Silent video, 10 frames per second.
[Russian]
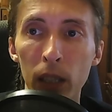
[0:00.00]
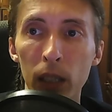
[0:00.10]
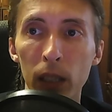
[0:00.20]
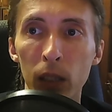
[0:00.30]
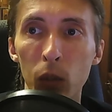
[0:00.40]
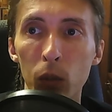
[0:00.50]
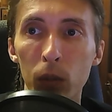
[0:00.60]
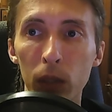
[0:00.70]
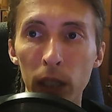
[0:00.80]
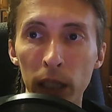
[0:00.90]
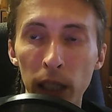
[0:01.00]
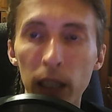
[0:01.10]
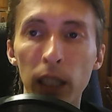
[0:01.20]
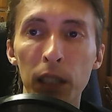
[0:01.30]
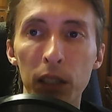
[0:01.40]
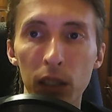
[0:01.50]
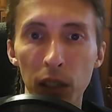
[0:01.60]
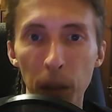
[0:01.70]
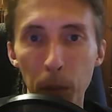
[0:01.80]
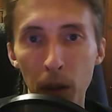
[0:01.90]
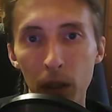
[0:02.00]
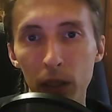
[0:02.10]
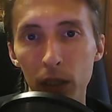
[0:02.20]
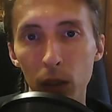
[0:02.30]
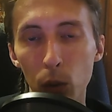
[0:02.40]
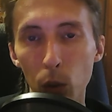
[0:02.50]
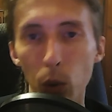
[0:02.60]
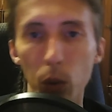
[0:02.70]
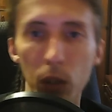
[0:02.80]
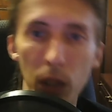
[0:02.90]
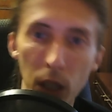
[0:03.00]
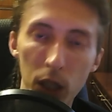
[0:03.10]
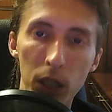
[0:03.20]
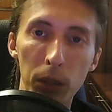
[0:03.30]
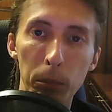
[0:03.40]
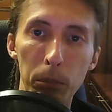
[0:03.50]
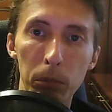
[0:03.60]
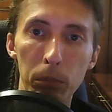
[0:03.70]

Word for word: А, я наконец-то добрался до нашей